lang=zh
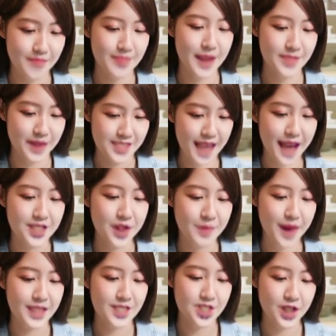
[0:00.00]
被分在上
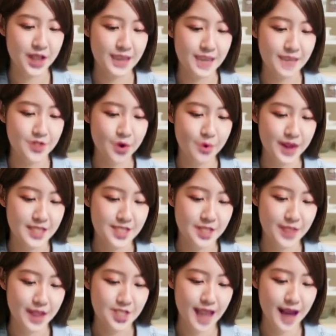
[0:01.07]
半区，落位四
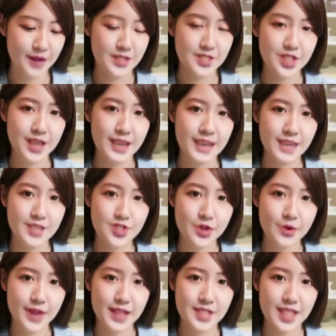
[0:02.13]
分之二区，
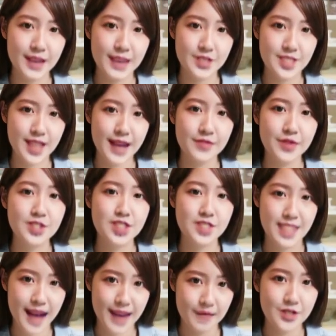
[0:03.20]
首轮将迎战瑞士
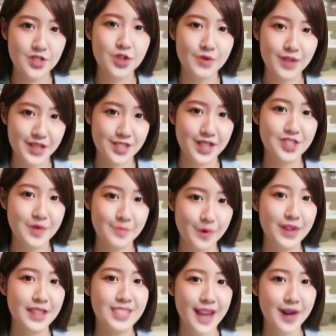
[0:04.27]
赛首轮战胜
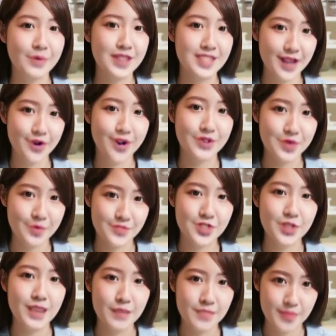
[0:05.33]
过的赛会三号种
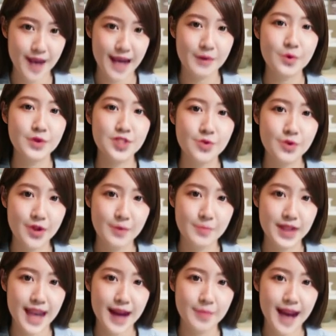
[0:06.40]
子泰国组合
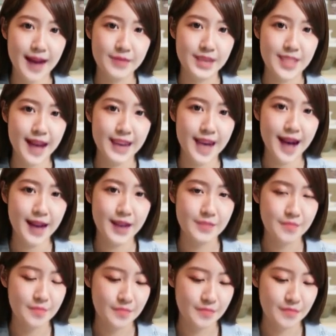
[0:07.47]
本雅帕伦塔卡
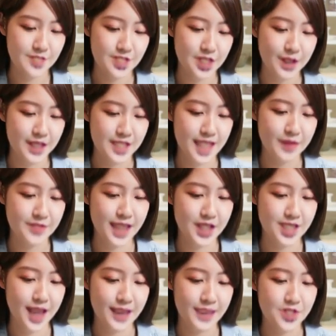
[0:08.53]
恩，次轮将对
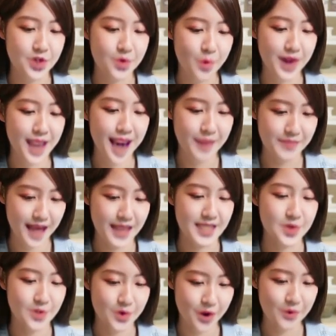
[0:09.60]
阵中国台北
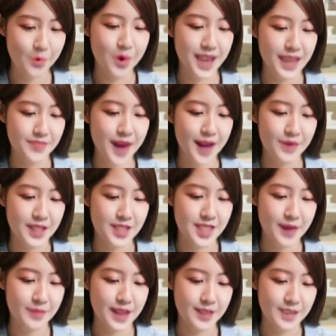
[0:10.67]
组合胡林芳、林
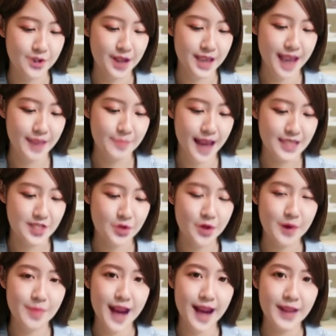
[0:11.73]
小敏和丹麦组
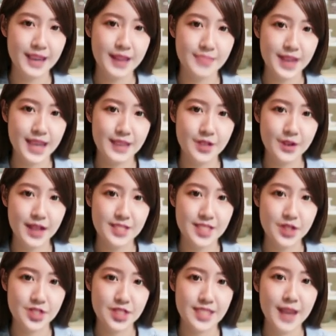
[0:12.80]
合迈尔肯蒂格
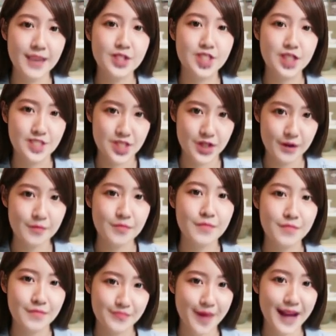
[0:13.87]
森之间的胜者，
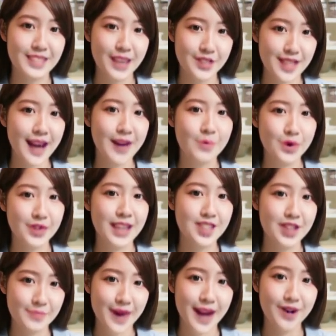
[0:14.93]
八强战或对
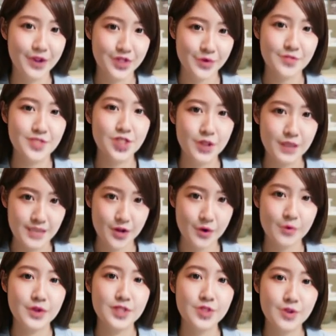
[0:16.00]
阵八号种子德
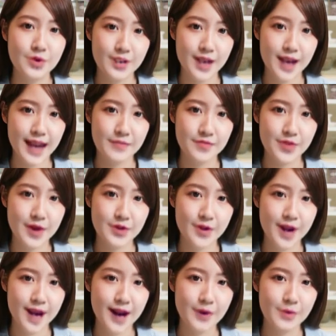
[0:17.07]
国组合埃弗勒
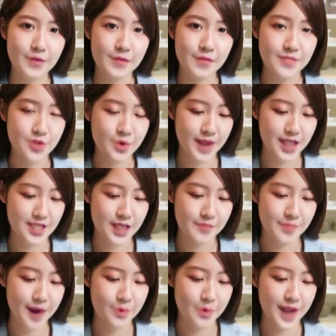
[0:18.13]
洛豪。杜月晨
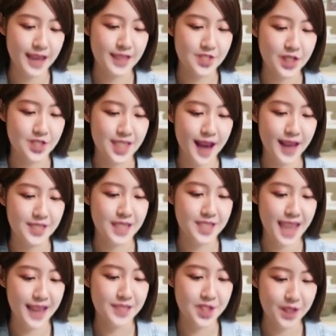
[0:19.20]
方会则需要参
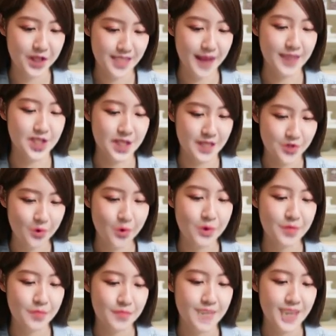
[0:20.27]
加资格赛的争夺，
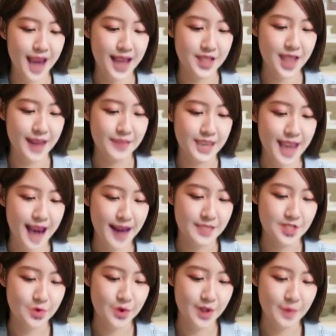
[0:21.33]
与爱沙尼亚
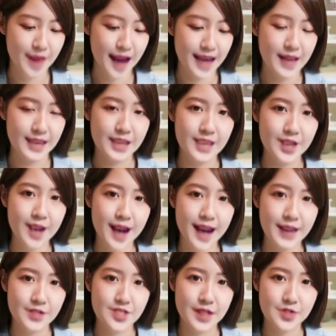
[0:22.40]
组合马兰吕特
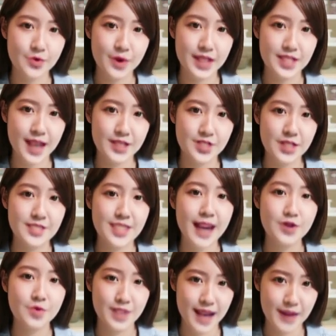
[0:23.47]
尔争夺一张正赛
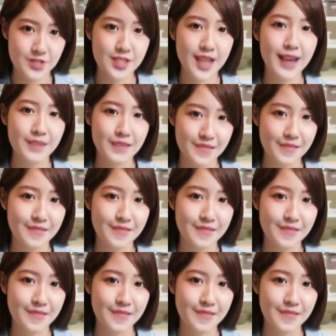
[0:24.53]
入场券。